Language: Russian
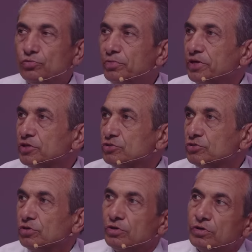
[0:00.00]
думая,
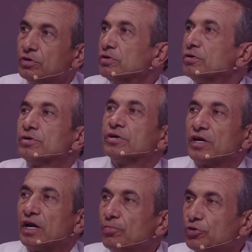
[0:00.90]
что
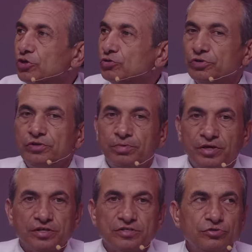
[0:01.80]
к храму никто
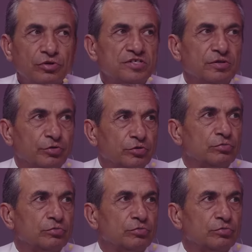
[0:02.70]
не прикоснется,